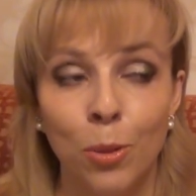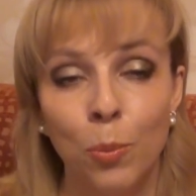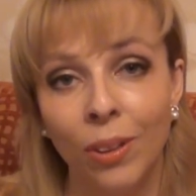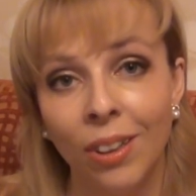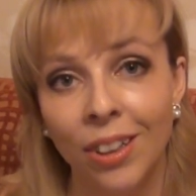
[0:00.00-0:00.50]
Ну,
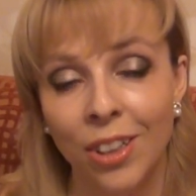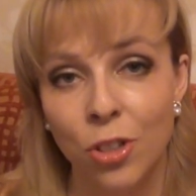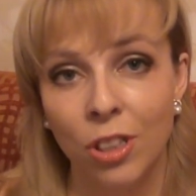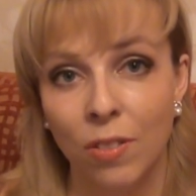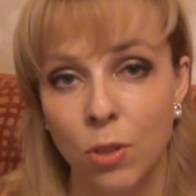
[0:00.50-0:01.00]
пока,
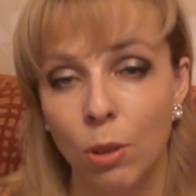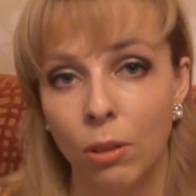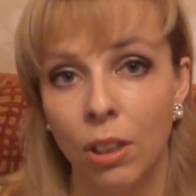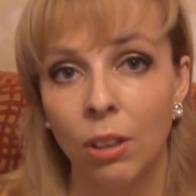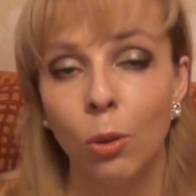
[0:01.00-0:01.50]
конечно,
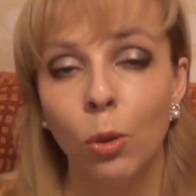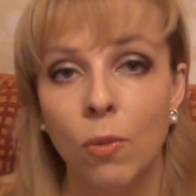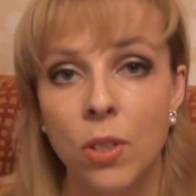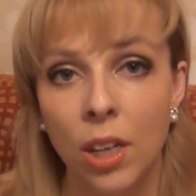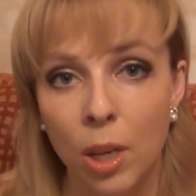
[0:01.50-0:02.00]
на
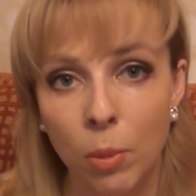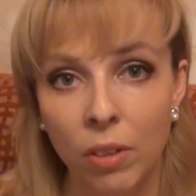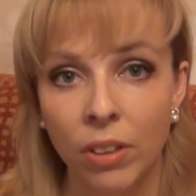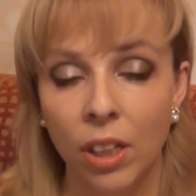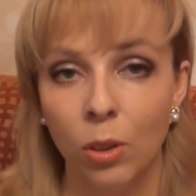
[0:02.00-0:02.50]
грудном
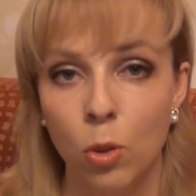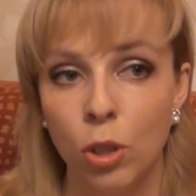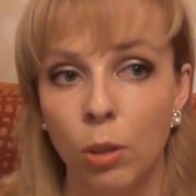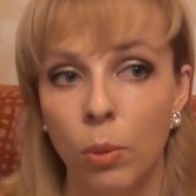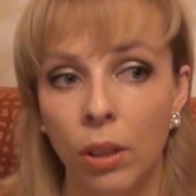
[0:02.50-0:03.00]
вскармливании
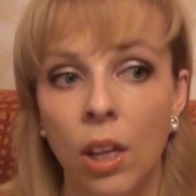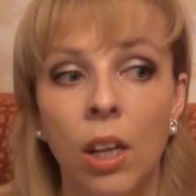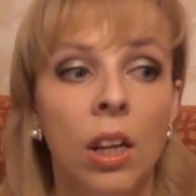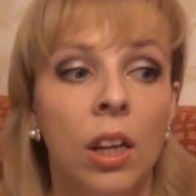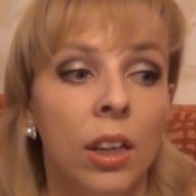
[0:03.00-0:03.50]
Антошка был,
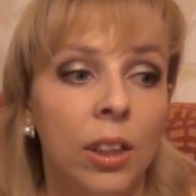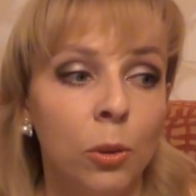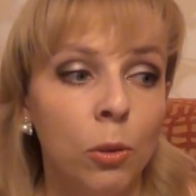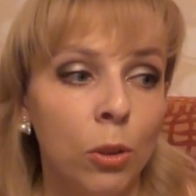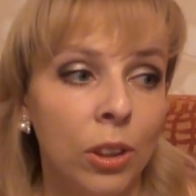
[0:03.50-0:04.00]
а
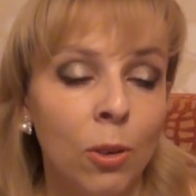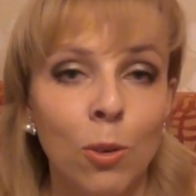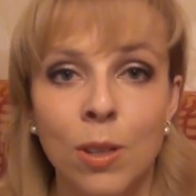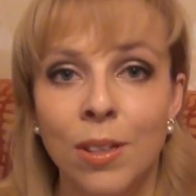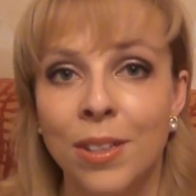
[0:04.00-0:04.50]
тут вот
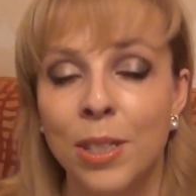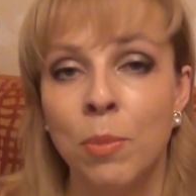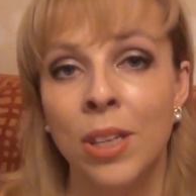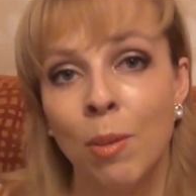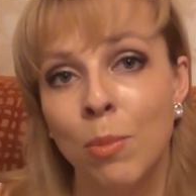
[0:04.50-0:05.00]
такой э,
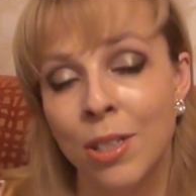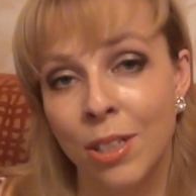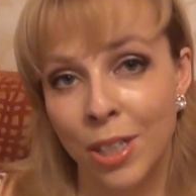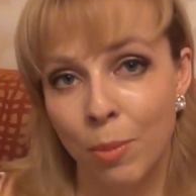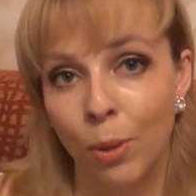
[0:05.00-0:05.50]

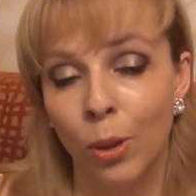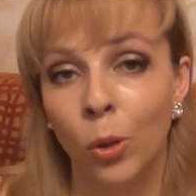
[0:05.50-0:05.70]
заменяемости не было.